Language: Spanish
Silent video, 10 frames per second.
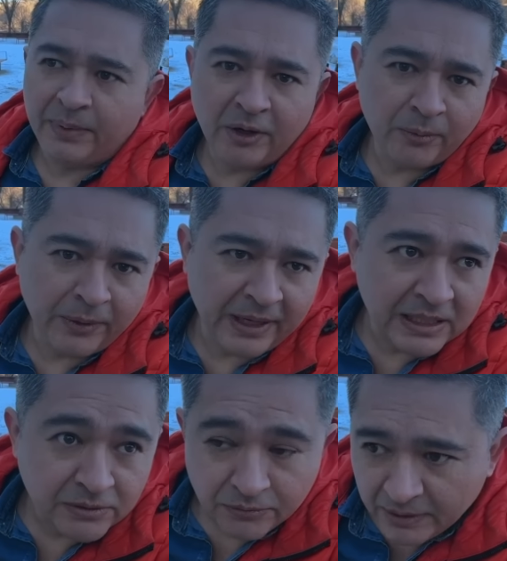pero por el
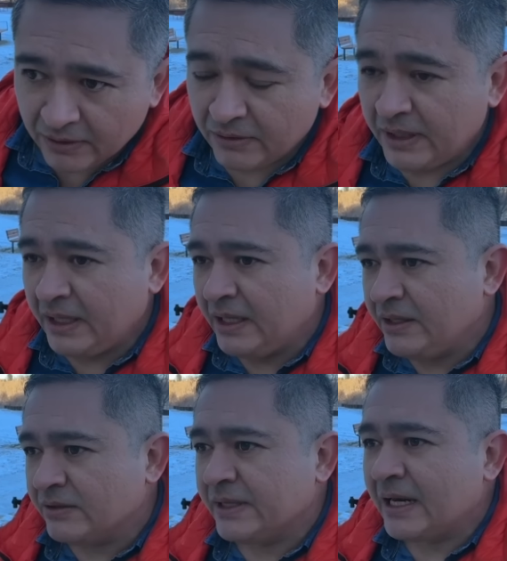asunto de los
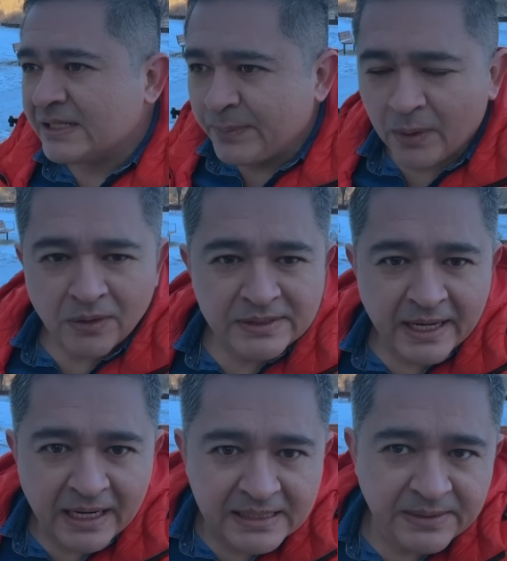niños, de la esposa,
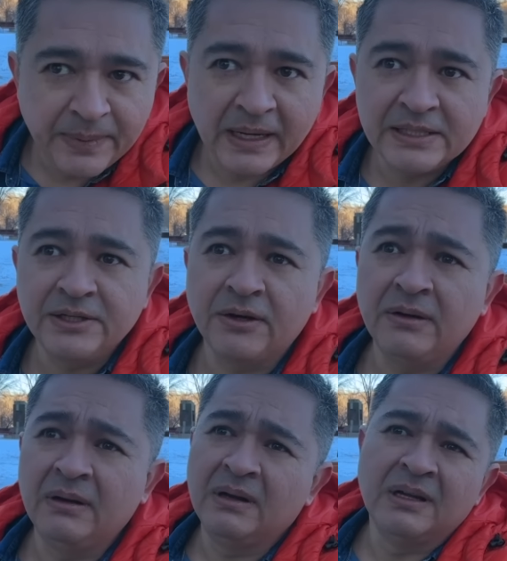de la separación,